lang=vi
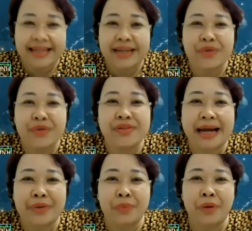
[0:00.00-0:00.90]
thời gian trôi
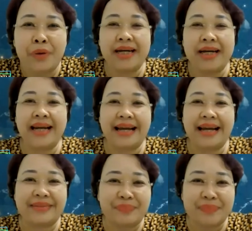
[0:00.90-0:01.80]
nhanh cũng có nghĩa
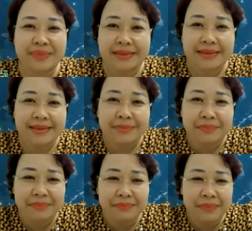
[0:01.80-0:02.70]
là
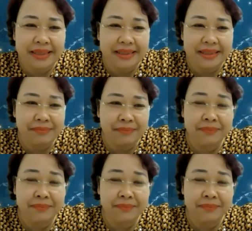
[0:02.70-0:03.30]
mình